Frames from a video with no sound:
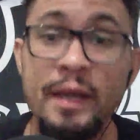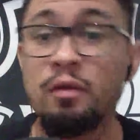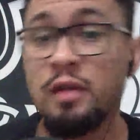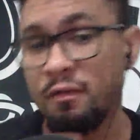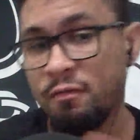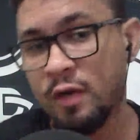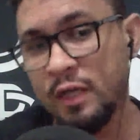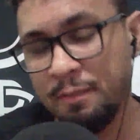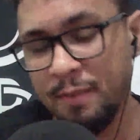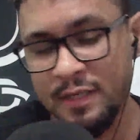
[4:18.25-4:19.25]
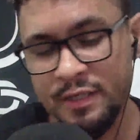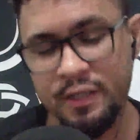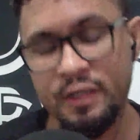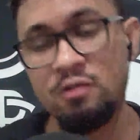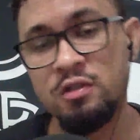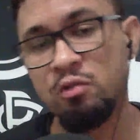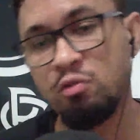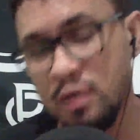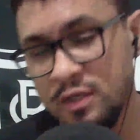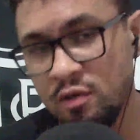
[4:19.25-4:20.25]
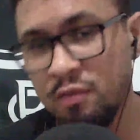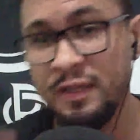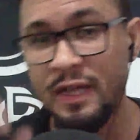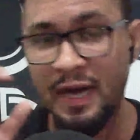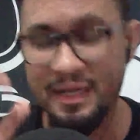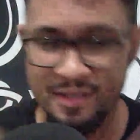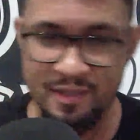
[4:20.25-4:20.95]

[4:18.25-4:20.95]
está fora da partida. Então, são duas novidades